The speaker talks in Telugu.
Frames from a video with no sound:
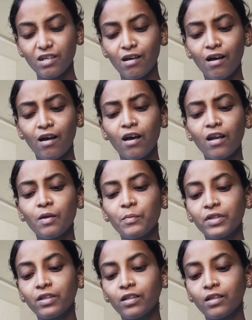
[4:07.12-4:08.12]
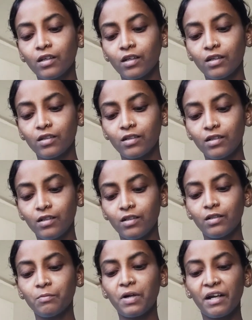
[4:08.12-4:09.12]
చాలామంది
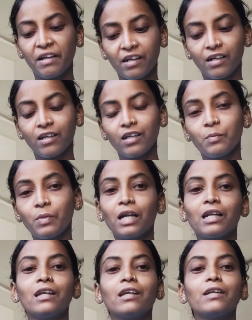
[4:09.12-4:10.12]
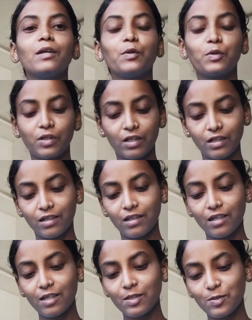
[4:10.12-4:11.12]
మానేయండి మానేయండి అంటున్నారు
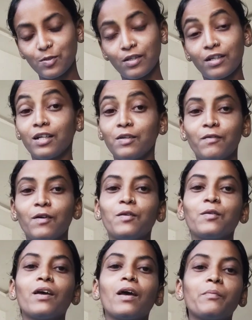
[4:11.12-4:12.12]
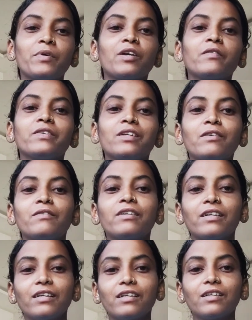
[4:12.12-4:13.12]
కదా సో అలాంటి వాళ్ళు హ్యాపీగా ఫీల్
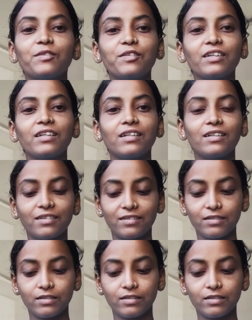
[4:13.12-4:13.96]
అవ్వండి ఓకేనా